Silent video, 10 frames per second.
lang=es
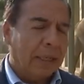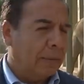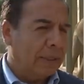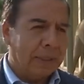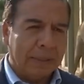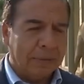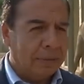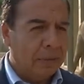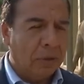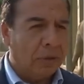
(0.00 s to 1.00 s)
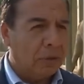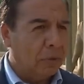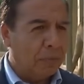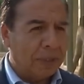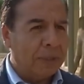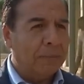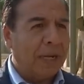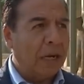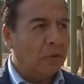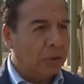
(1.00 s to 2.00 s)
que va a ser un gozo y un placer
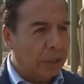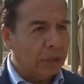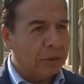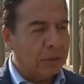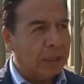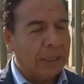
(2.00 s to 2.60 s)
para los niños ahora